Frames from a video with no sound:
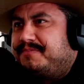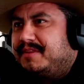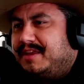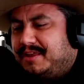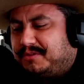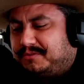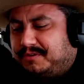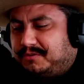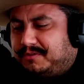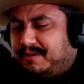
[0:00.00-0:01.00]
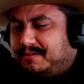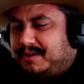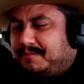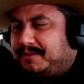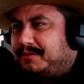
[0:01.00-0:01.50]
Okay. Entonces lo usaba de
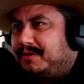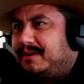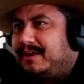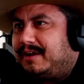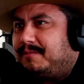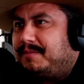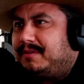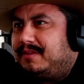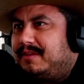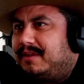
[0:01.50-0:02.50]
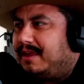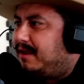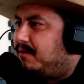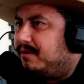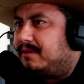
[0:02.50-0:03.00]
escapatoria de que de repente, de que,
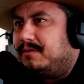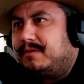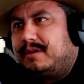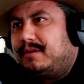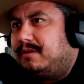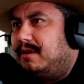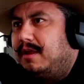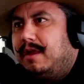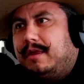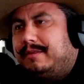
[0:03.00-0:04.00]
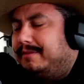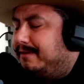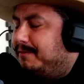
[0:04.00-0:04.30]
hey, gorda, tengo que, me ir, tengo que ir a trabajar.